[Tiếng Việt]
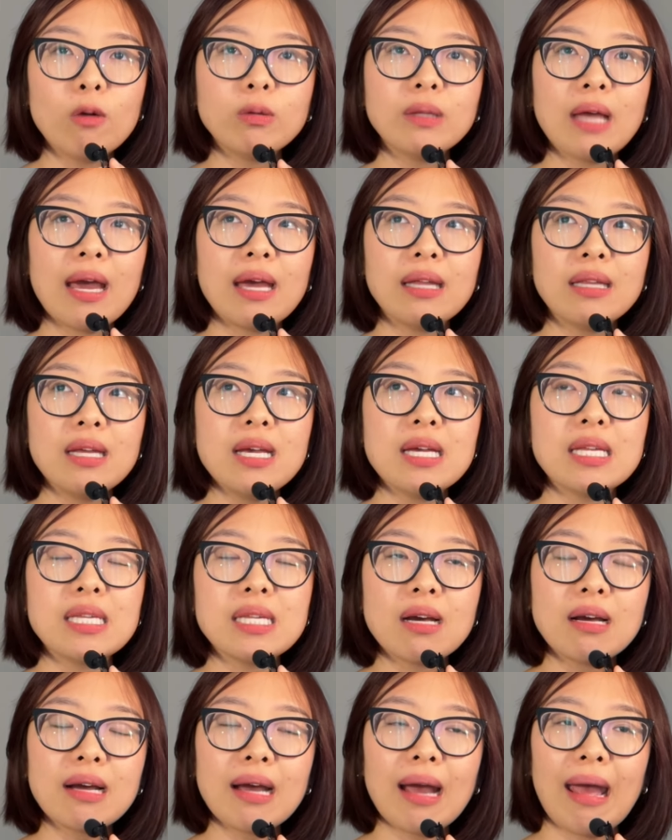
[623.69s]
nếu thế
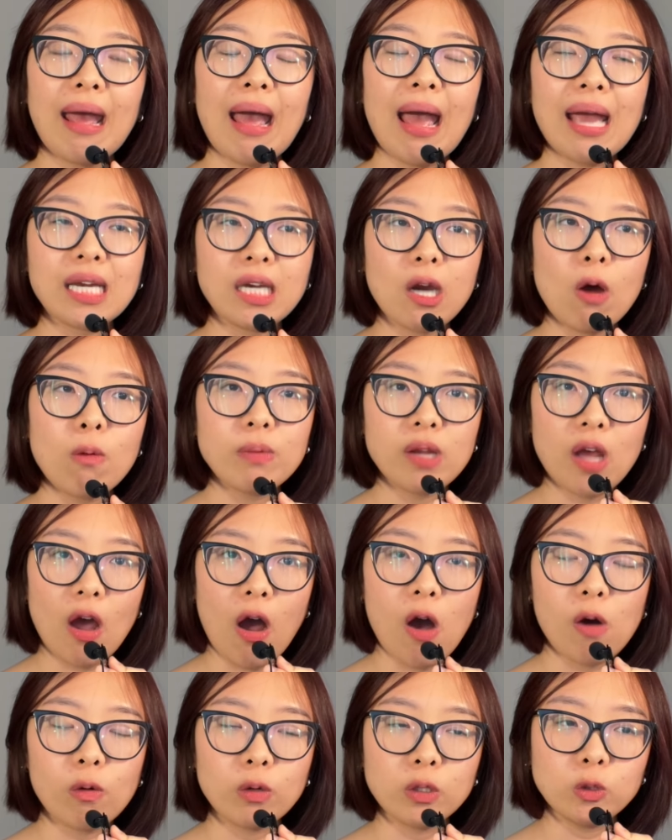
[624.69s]
thì những cái hành
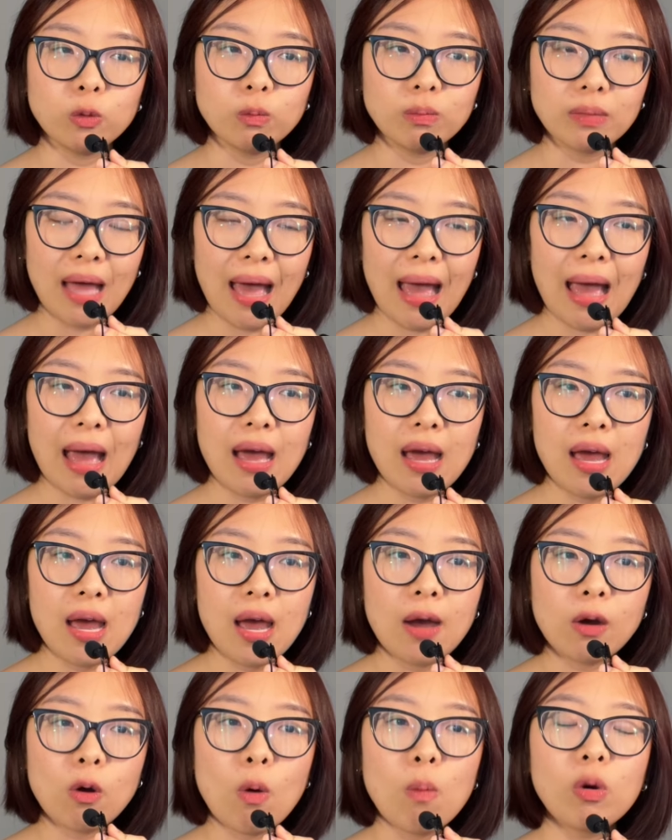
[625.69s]
động nhỏ của chúng ta
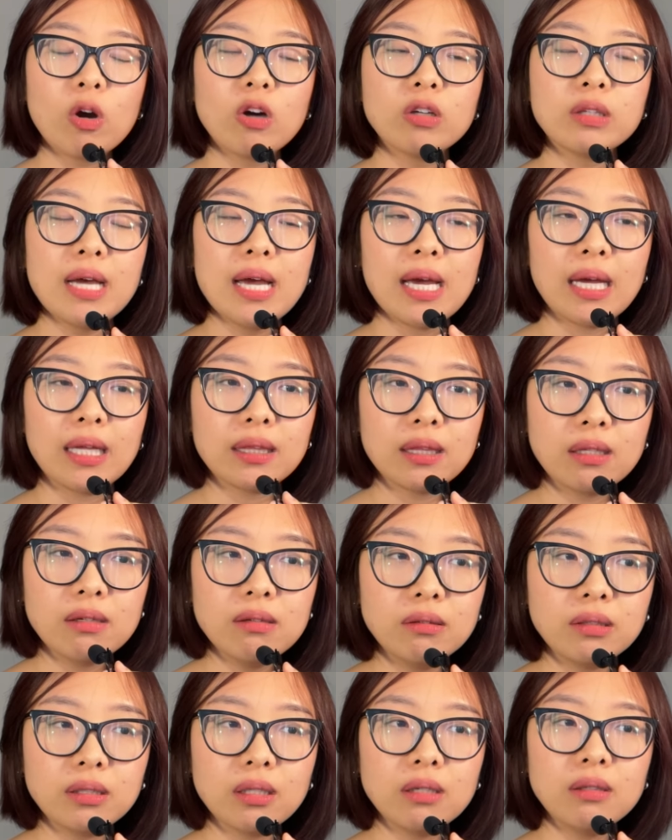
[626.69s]
cũng có thể
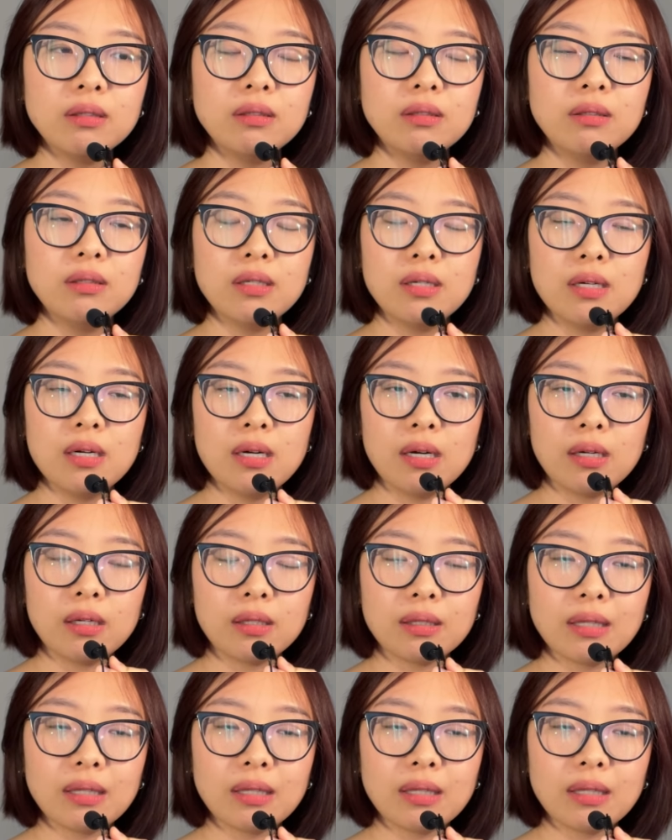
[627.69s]
từ từ